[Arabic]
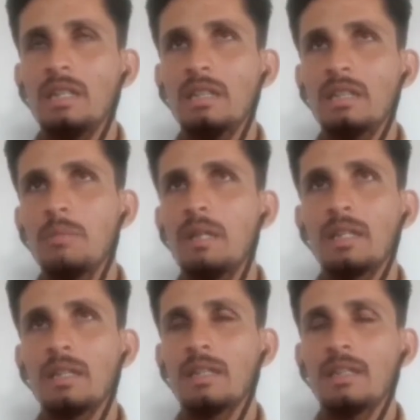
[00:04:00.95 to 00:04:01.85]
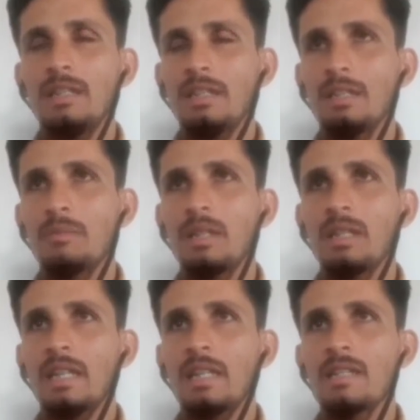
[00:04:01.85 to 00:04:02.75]
احتمال احتمال
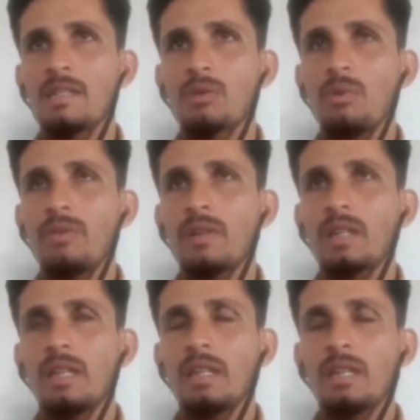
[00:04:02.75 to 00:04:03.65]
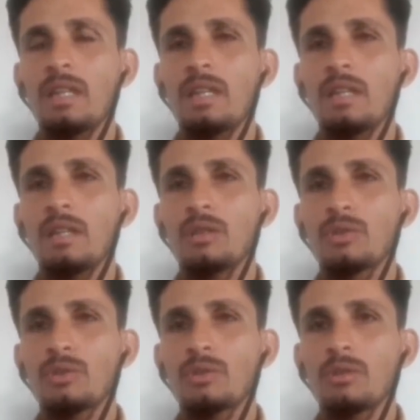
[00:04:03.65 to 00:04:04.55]
يعني اذا توفرت لنا
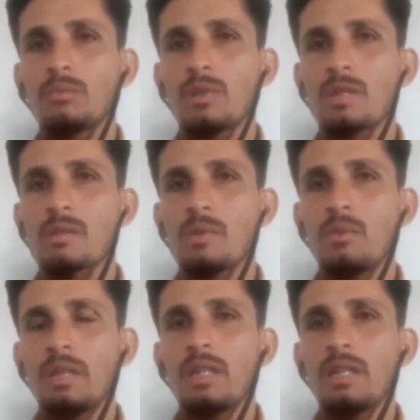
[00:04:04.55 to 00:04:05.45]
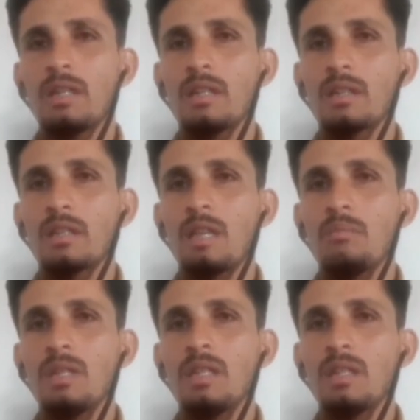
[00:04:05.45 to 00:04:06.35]
الشروط المناسبه وهي
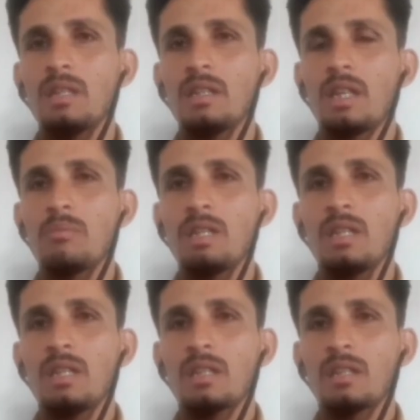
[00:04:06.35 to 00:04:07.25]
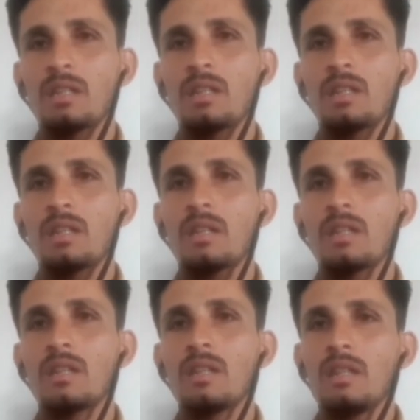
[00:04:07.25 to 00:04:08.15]
تامين كميات آه،
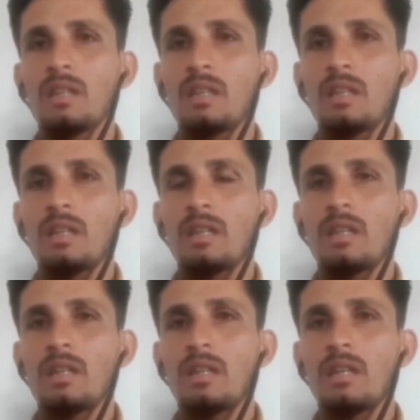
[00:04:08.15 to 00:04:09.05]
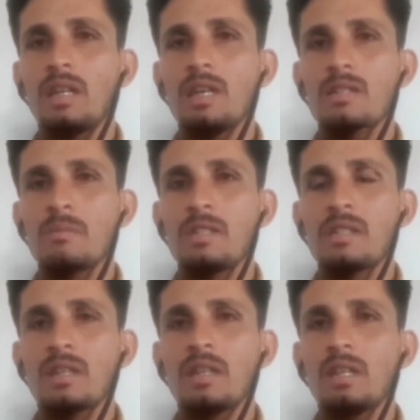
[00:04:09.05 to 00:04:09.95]
آه، لازمه
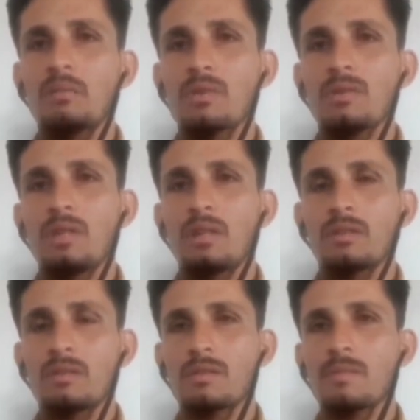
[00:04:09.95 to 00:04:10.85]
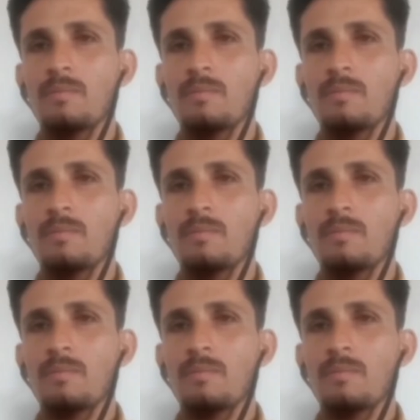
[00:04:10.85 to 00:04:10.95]
لسقايه محصول الارز